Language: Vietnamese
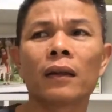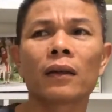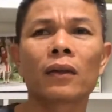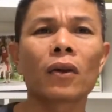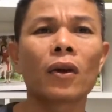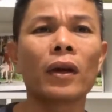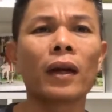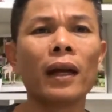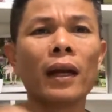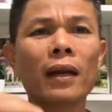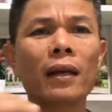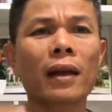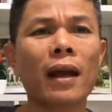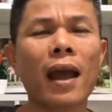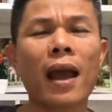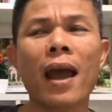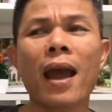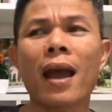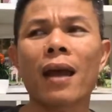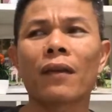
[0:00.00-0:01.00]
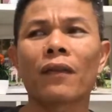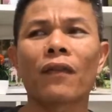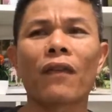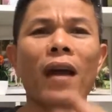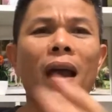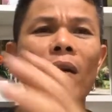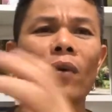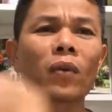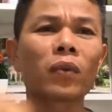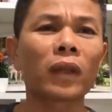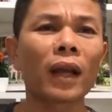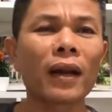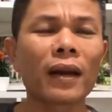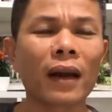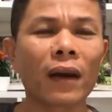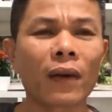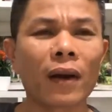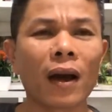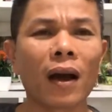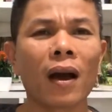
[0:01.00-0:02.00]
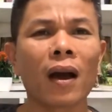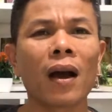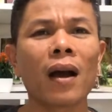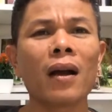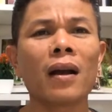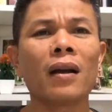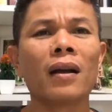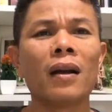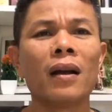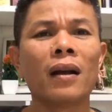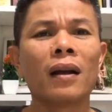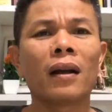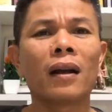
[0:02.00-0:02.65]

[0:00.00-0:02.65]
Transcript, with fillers: rồi đi ra vào công ty nào đó